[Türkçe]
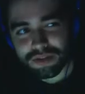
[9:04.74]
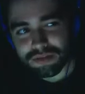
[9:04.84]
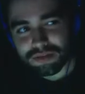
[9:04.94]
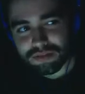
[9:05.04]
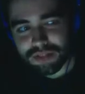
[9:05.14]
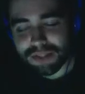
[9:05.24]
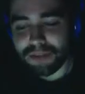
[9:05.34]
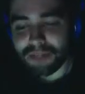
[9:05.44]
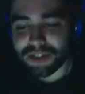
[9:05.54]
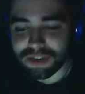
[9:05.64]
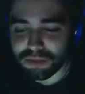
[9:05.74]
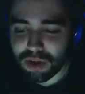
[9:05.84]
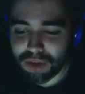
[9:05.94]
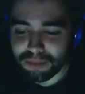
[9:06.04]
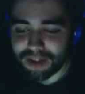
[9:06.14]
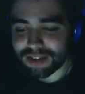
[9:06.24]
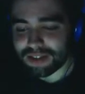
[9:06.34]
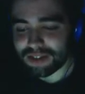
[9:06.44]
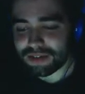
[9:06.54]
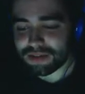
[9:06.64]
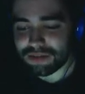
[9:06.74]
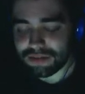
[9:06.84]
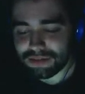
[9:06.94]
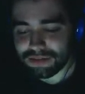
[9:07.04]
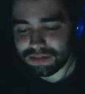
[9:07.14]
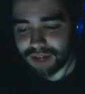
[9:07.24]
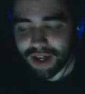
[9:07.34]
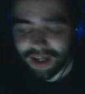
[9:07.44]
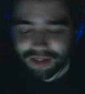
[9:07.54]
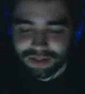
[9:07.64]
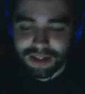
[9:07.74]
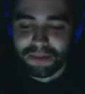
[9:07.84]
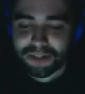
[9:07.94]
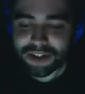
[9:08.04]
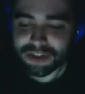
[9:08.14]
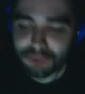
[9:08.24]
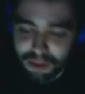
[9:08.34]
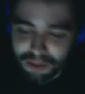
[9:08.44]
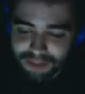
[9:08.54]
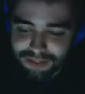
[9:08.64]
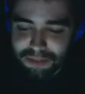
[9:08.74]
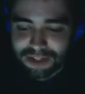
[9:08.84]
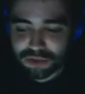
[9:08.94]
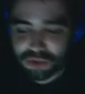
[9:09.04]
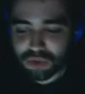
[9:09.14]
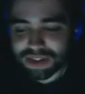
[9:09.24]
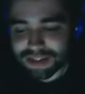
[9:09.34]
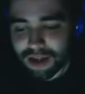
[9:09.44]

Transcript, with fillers: ilk başladığım dönemlerde aynen ilk başladığım dönemlerde ve biraz sonrasında